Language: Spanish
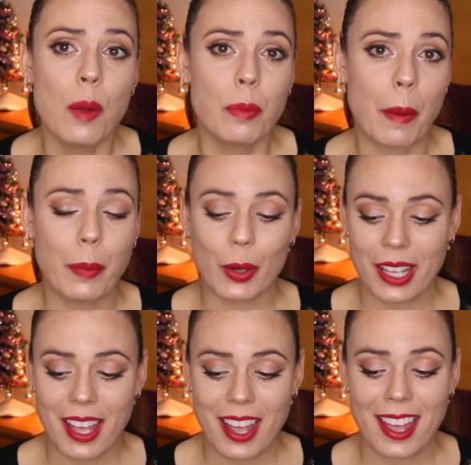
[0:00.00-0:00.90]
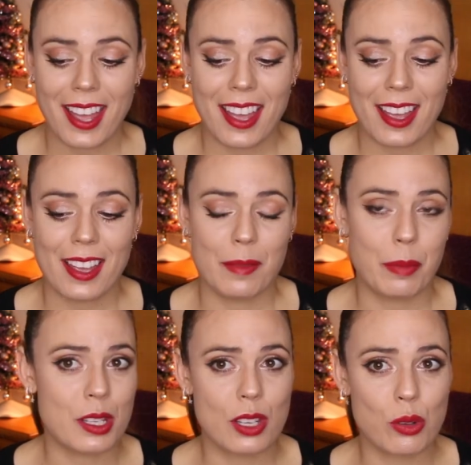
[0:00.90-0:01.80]
pues porque,
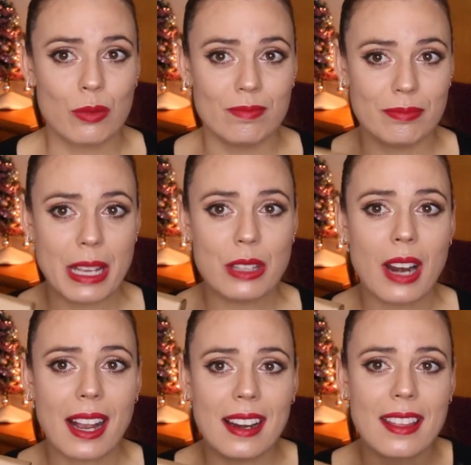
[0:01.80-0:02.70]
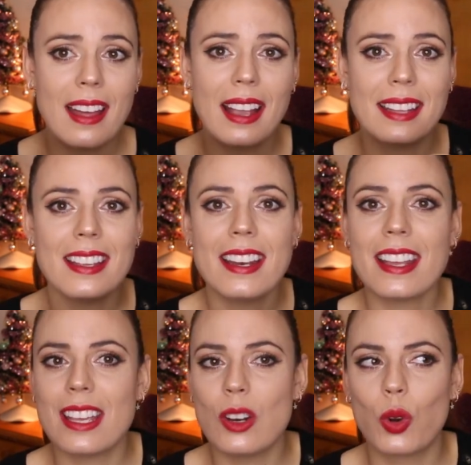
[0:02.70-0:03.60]
pues eso, viendo la calidad que
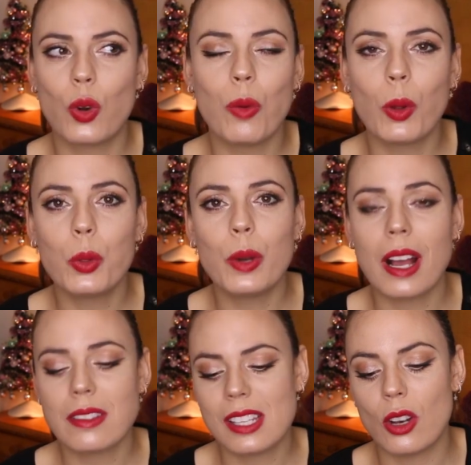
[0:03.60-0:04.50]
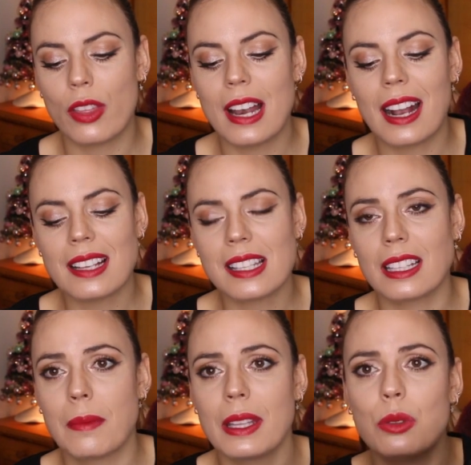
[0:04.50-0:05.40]
tienen y lo, cómo duran, si los de la casa
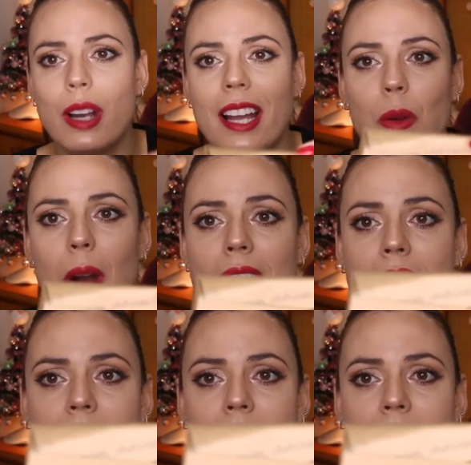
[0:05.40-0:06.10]
también duran igual,